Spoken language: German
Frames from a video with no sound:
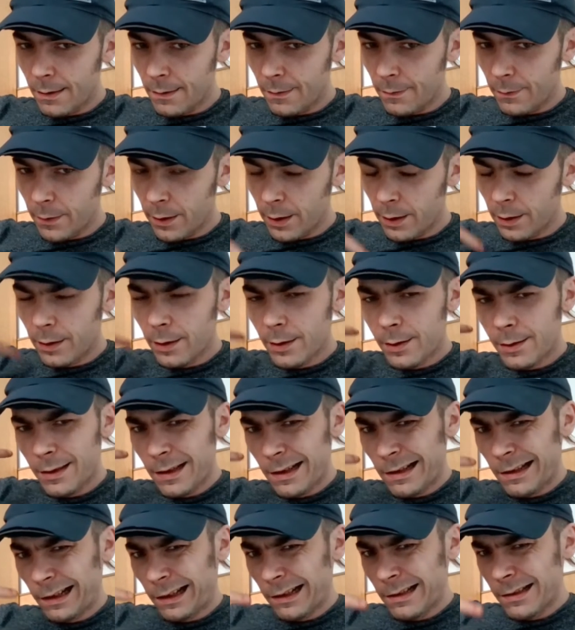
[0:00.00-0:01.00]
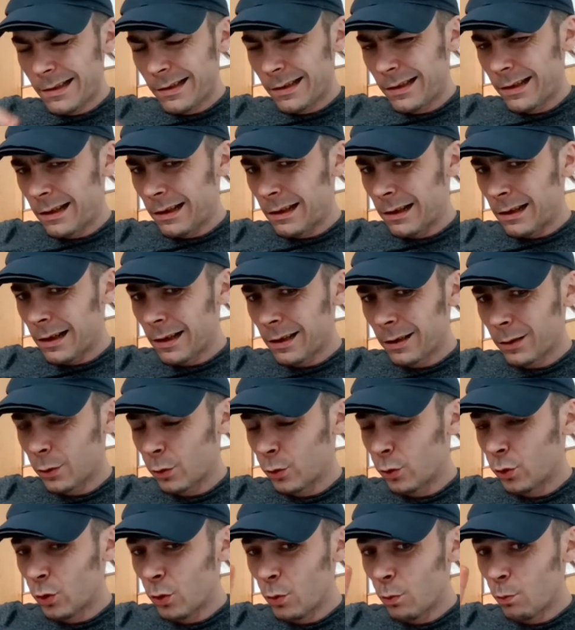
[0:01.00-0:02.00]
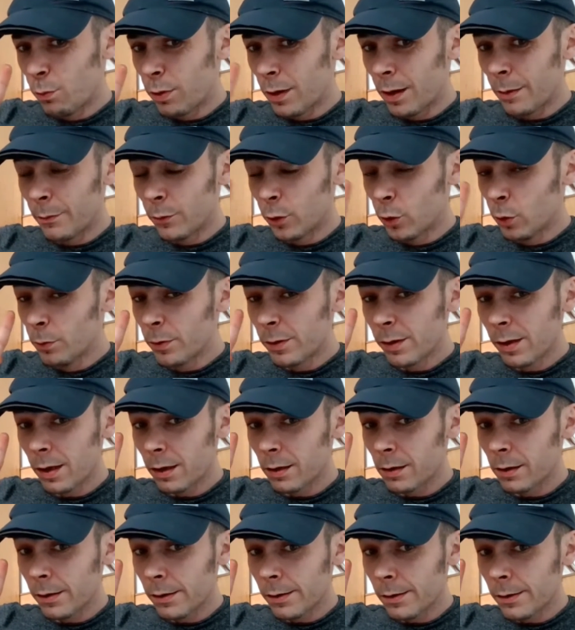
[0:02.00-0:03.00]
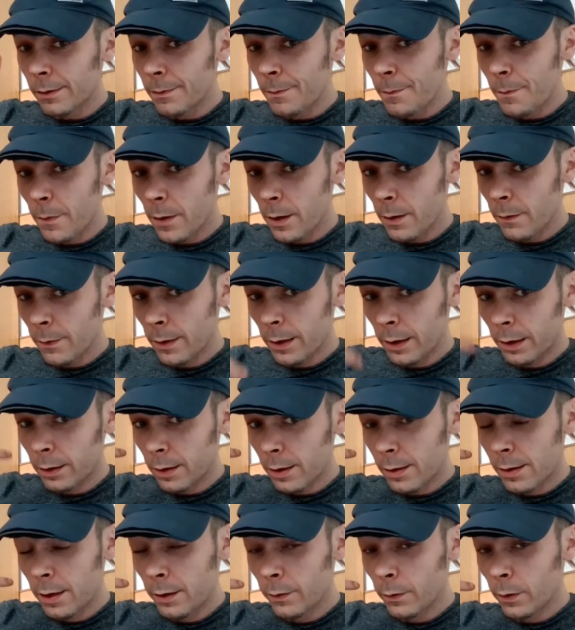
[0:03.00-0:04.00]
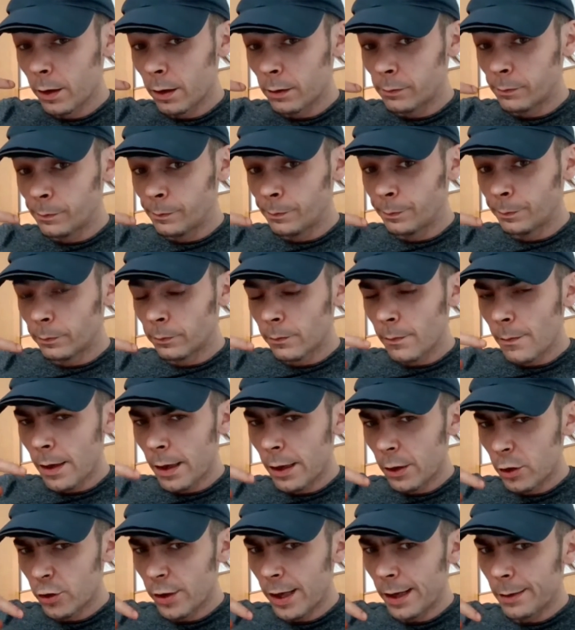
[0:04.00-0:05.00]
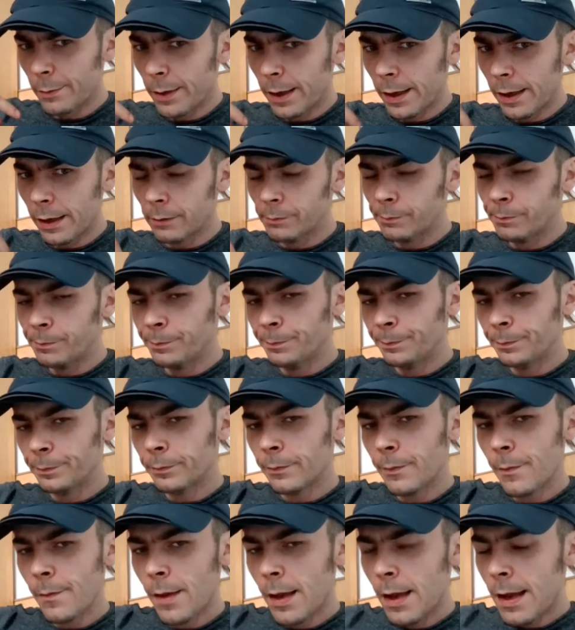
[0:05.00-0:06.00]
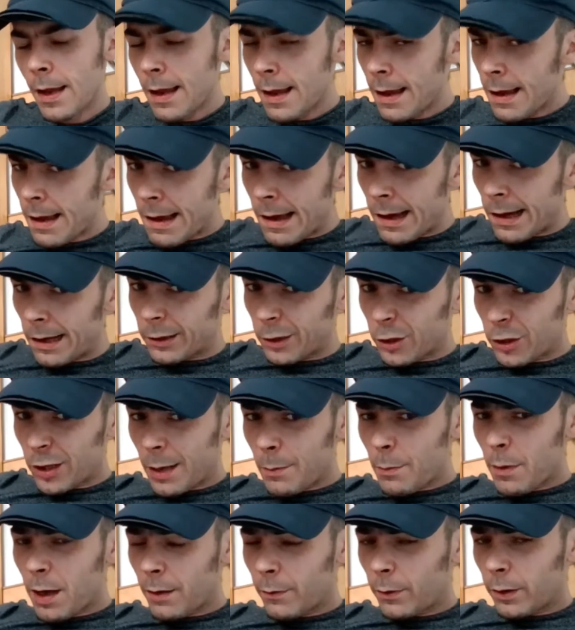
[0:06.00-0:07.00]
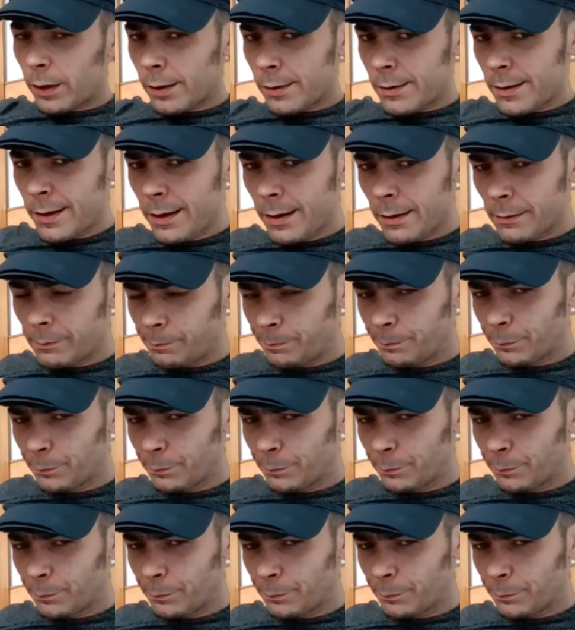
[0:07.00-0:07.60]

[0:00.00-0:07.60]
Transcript: Wer hat jetzt gegrinst, gelacht und dumm warm dumm sagen lassen, wenn ich das nicht war? Steinmeier. Also der Steinmeier war das nicht.